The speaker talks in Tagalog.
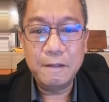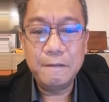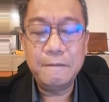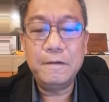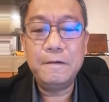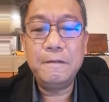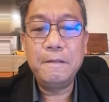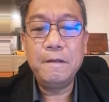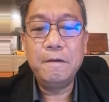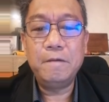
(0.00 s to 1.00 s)
No?
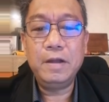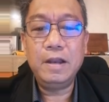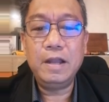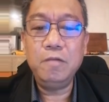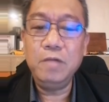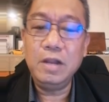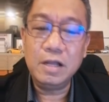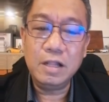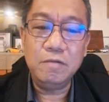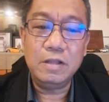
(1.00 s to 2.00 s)
Well, I will
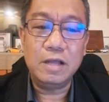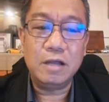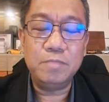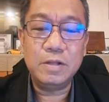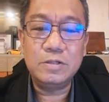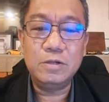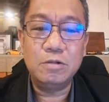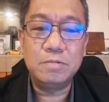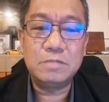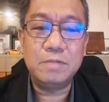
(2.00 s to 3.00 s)
agree with that, pero siguro
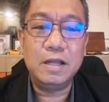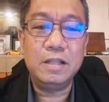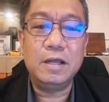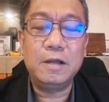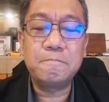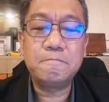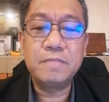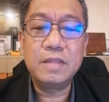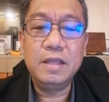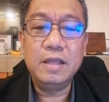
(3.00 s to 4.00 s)
mas maganda,
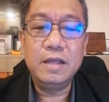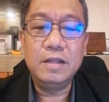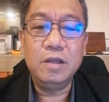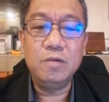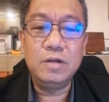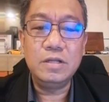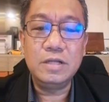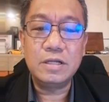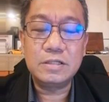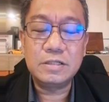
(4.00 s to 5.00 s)
they were
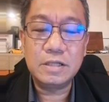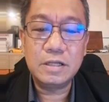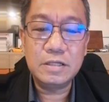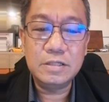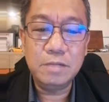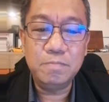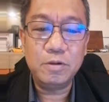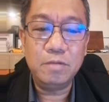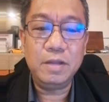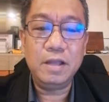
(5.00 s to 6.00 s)
just simple
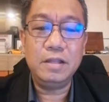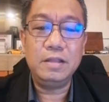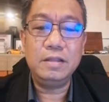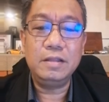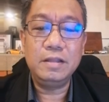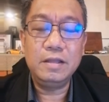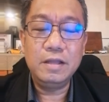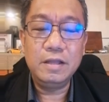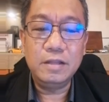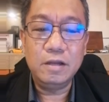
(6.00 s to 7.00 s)
men,
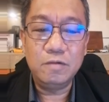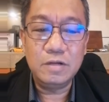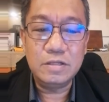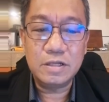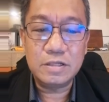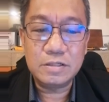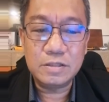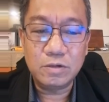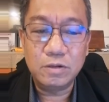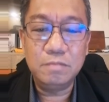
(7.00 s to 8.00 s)
they were just
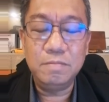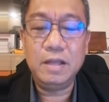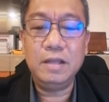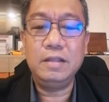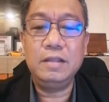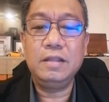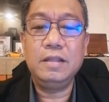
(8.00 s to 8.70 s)
cold men